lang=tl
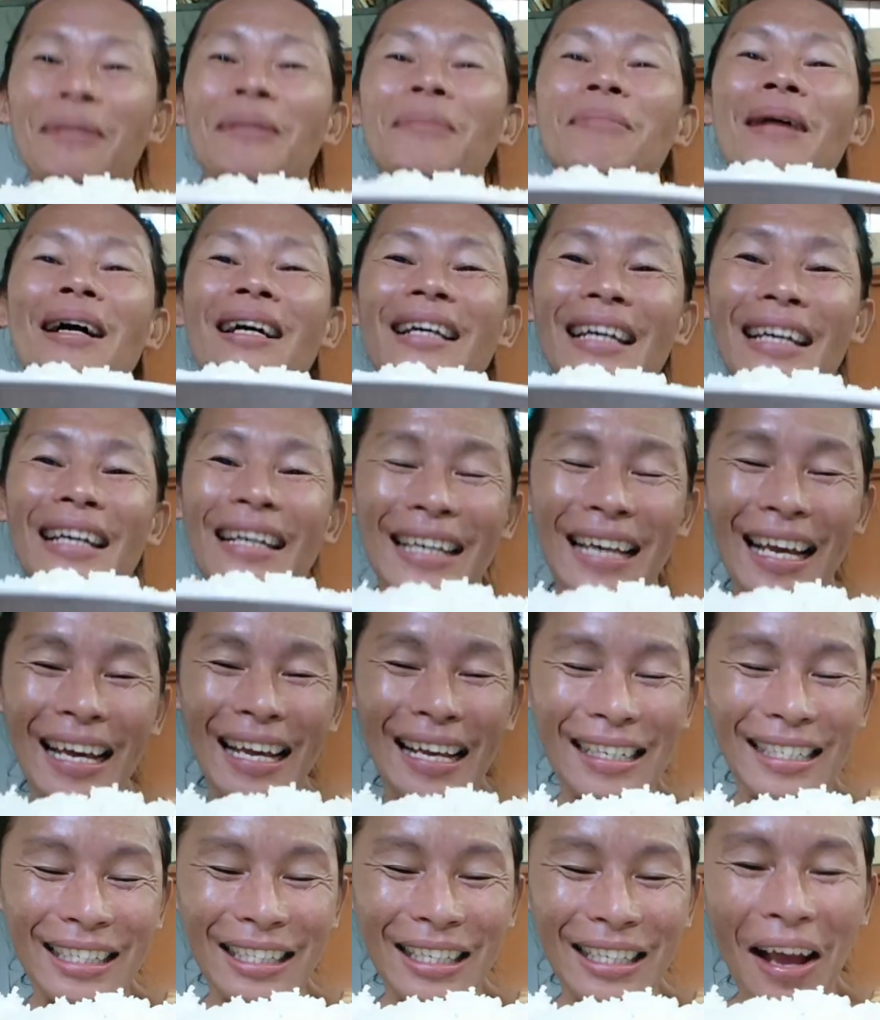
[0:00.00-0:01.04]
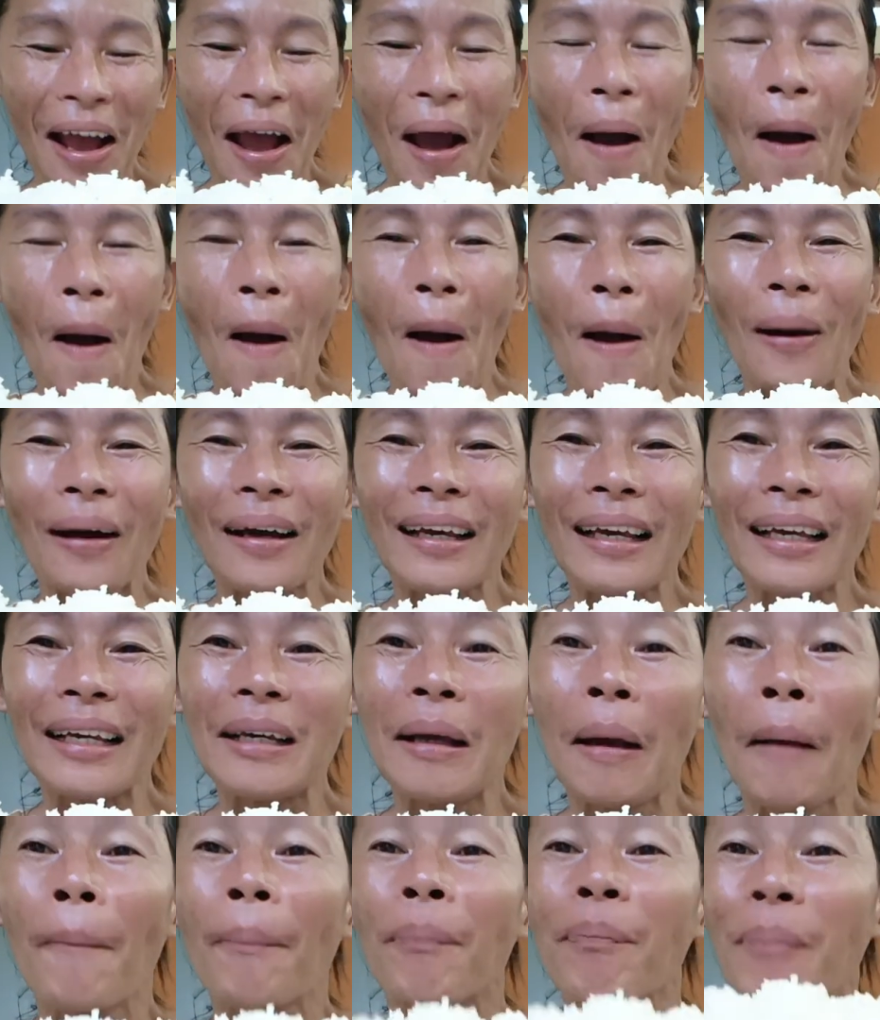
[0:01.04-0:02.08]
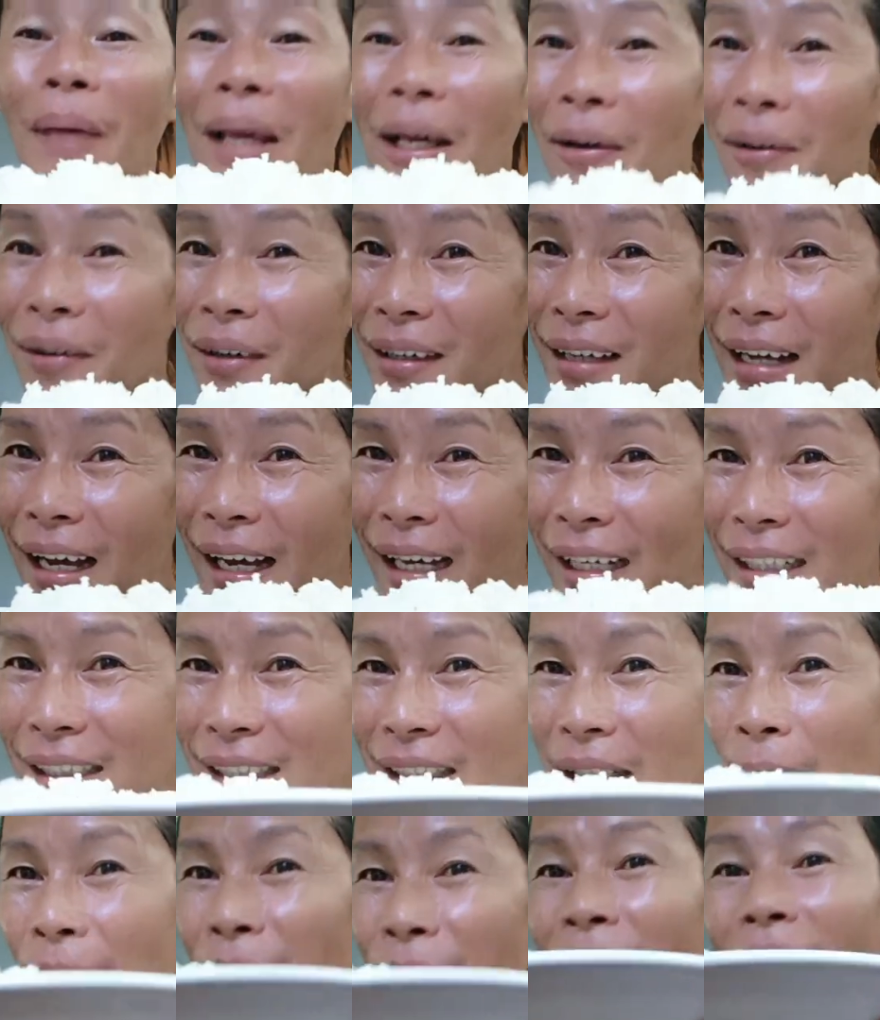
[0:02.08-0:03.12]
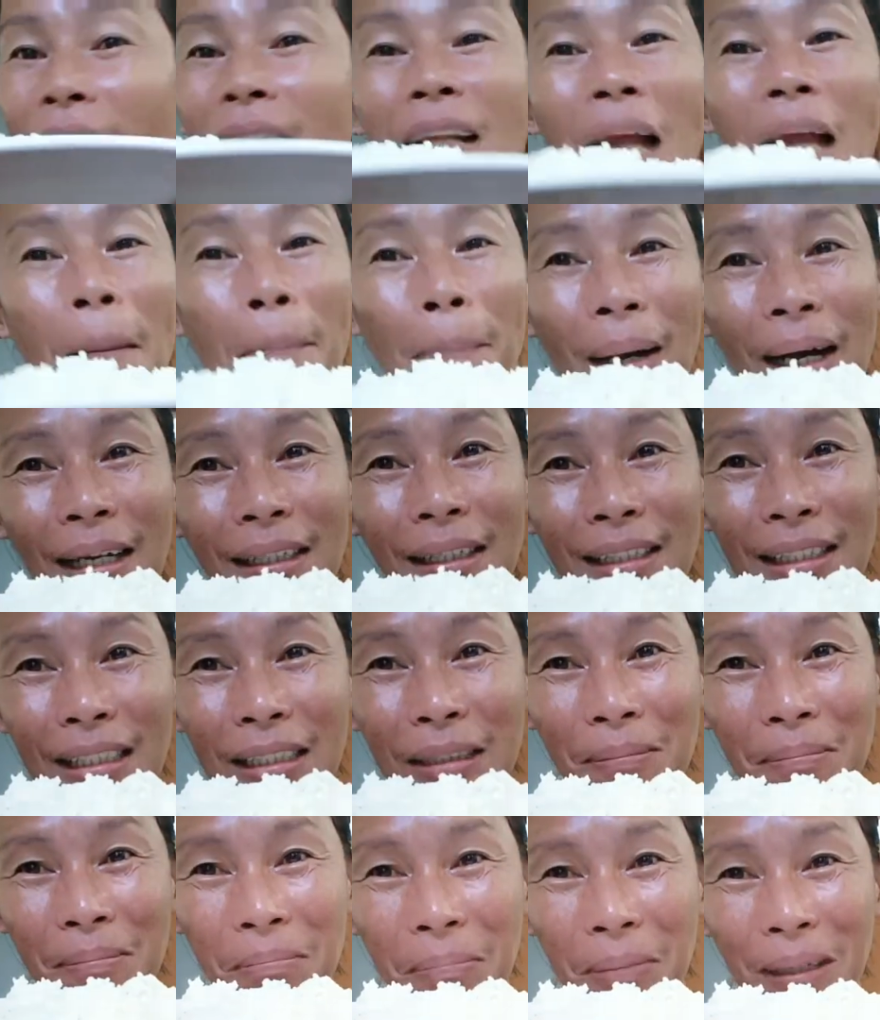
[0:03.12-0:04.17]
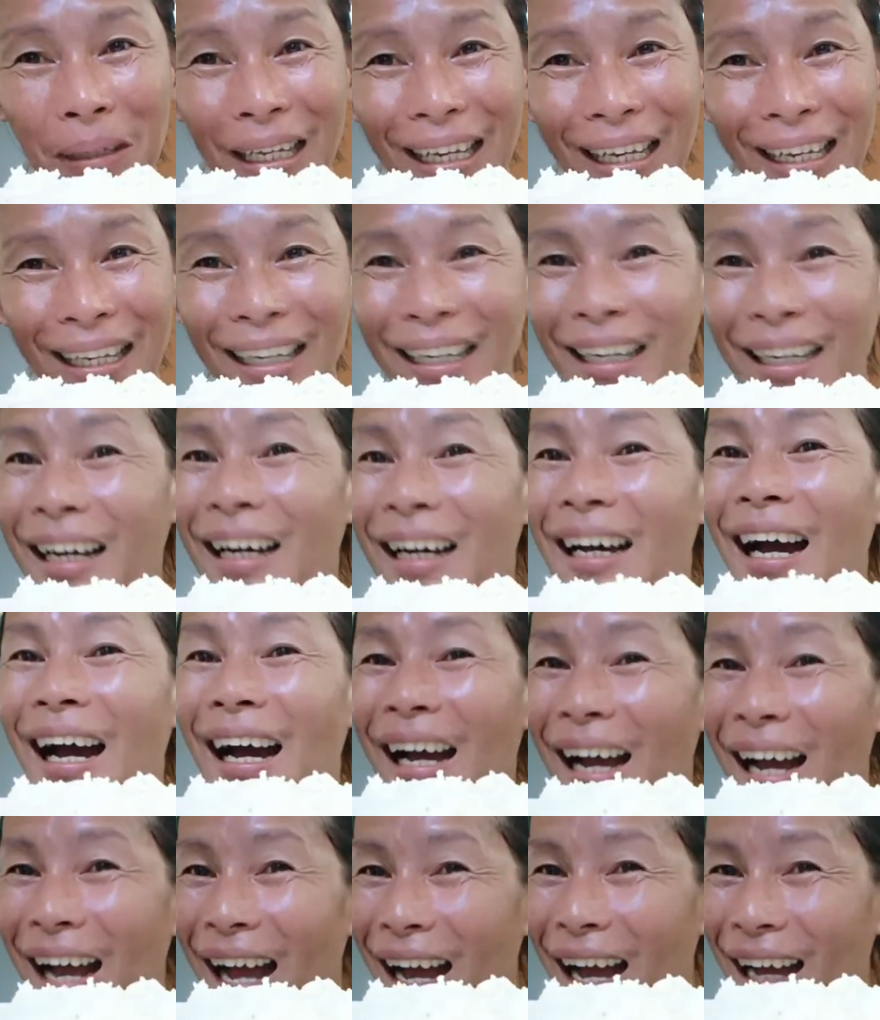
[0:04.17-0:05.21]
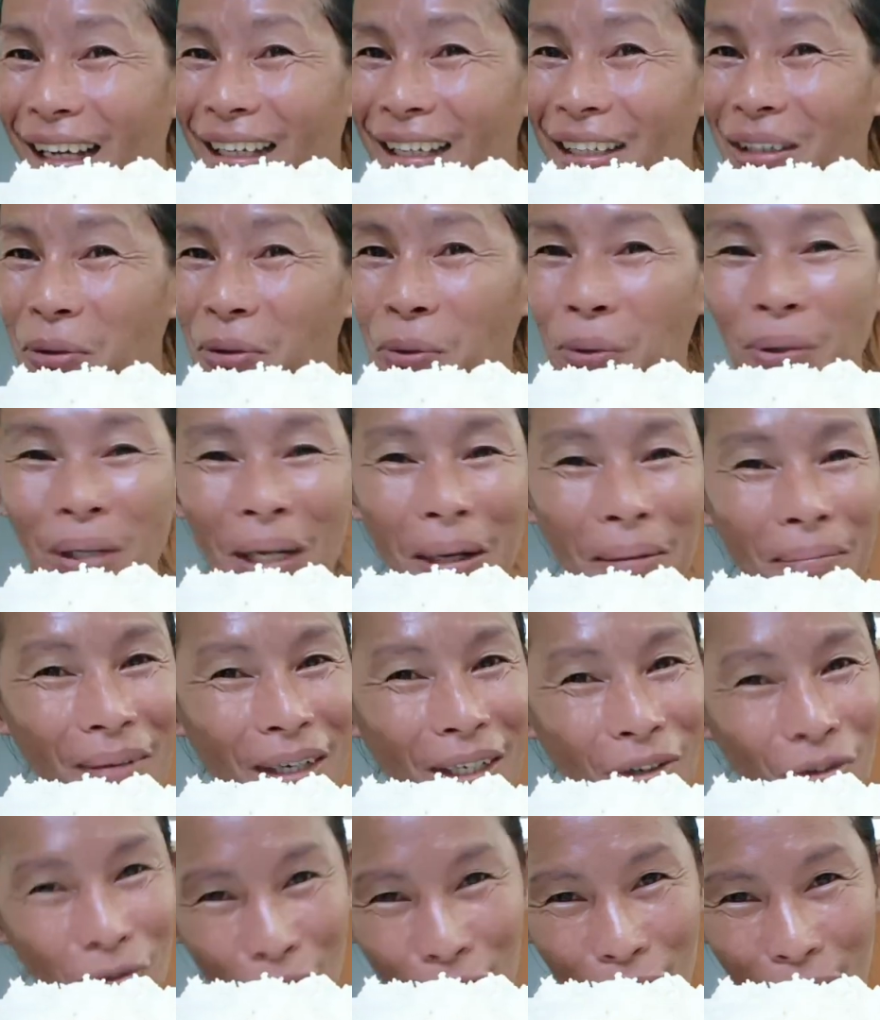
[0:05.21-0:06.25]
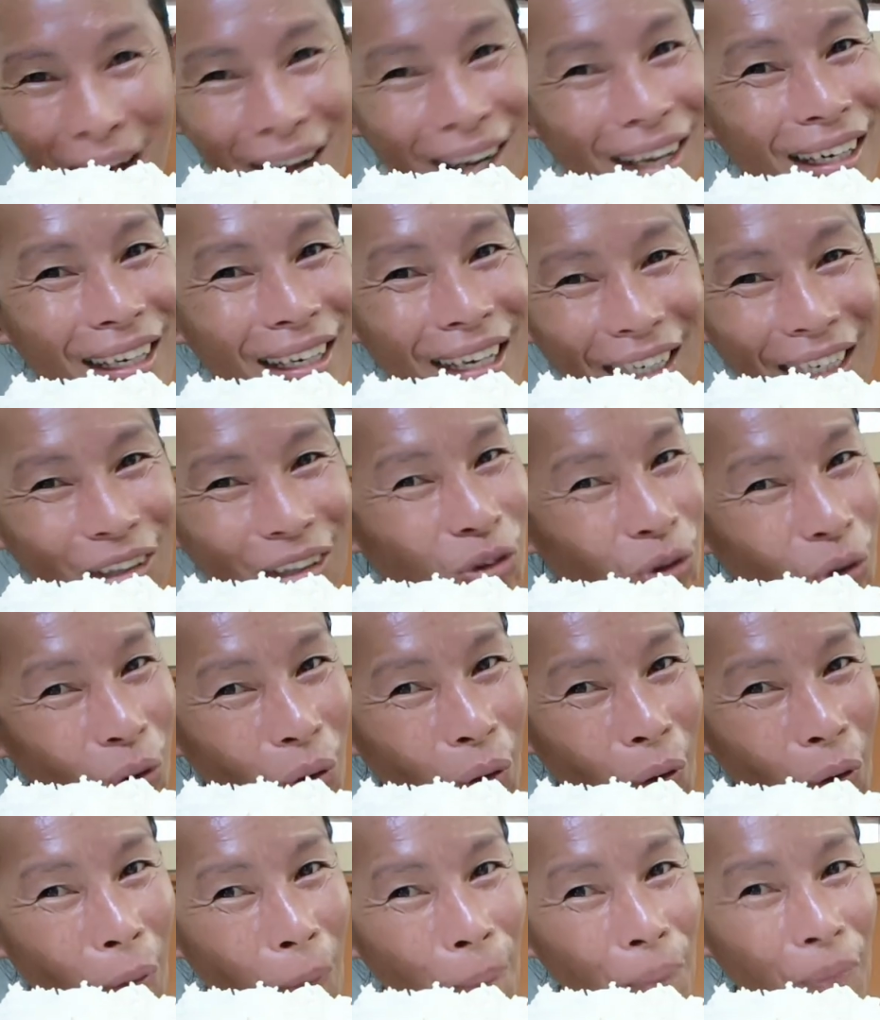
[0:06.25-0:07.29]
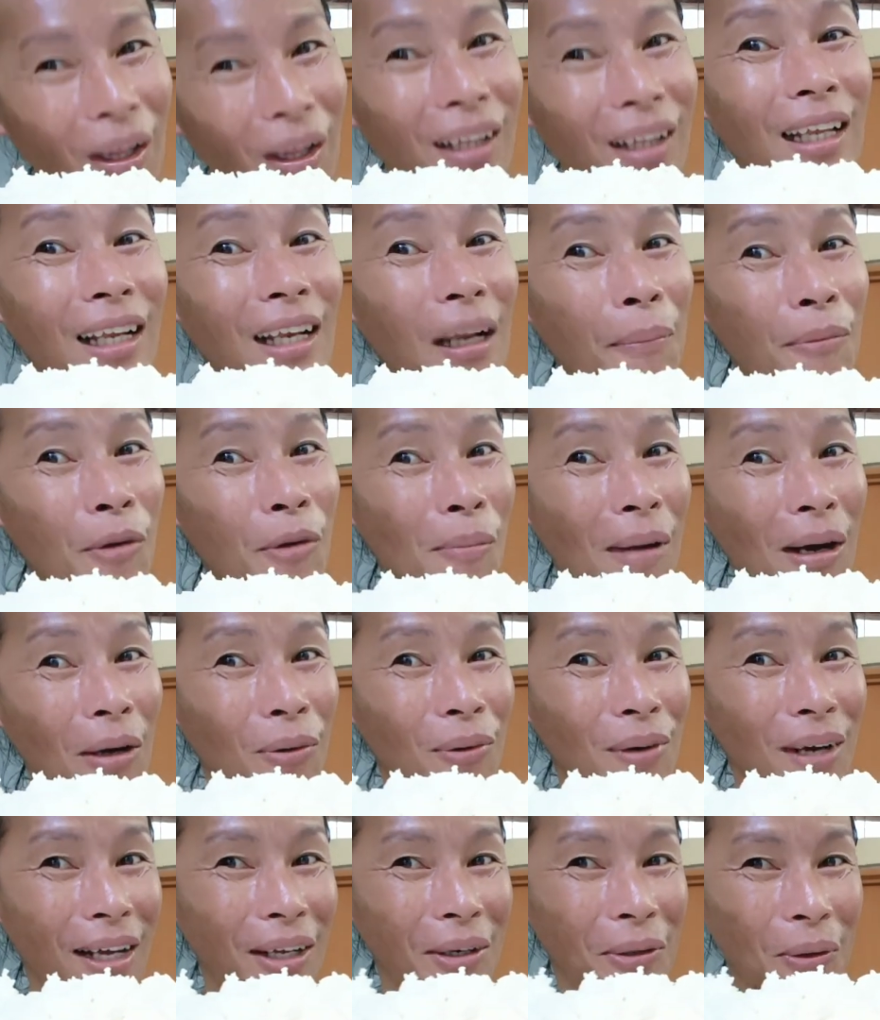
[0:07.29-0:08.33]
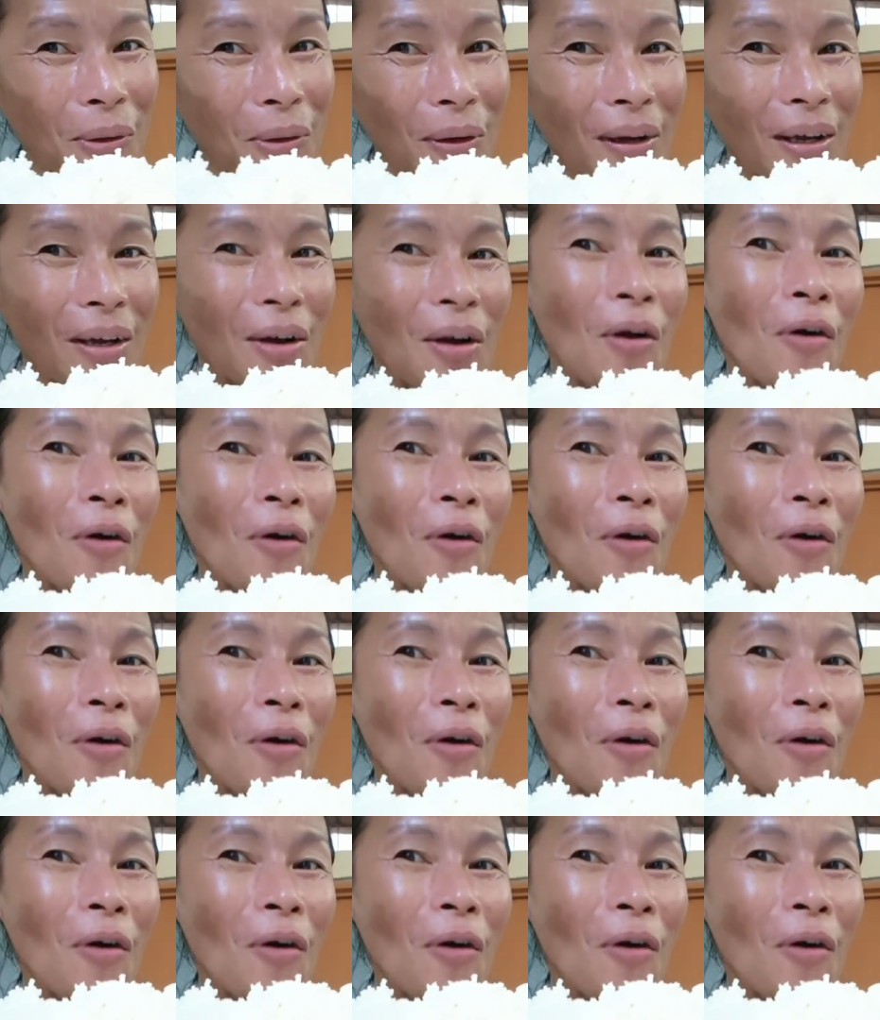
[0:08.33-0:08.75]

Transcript: mag guest Okay, pero guys, Napakasimple ang aking ulam ngayong umaga na ito. At alam nyo ba kung ano?